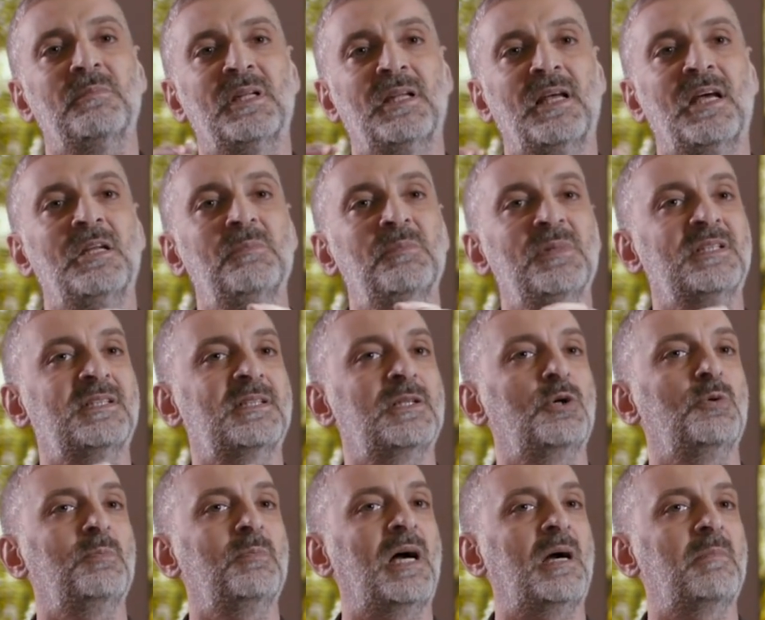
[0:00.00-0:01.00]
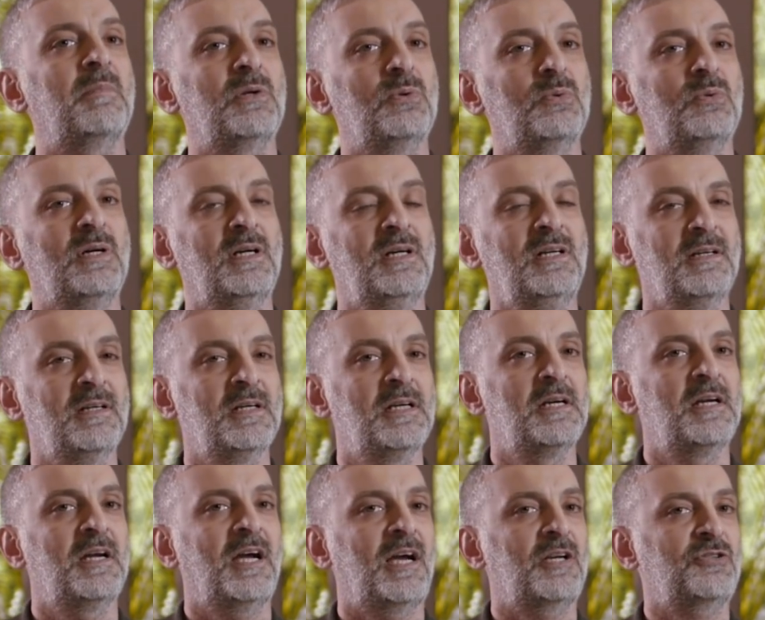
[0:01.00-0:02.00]
من الاليمنتس اللي هم عملوها
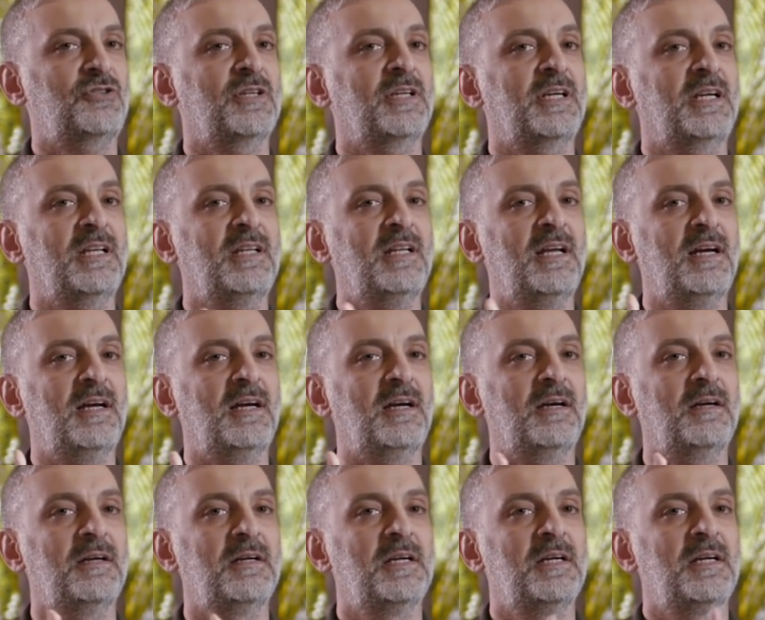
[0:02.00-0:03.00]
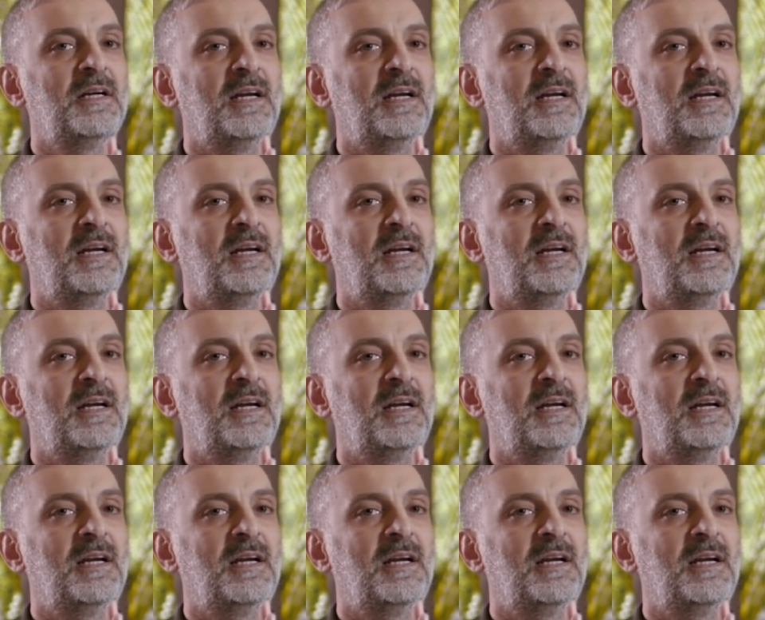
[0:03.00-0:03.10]
عشان كده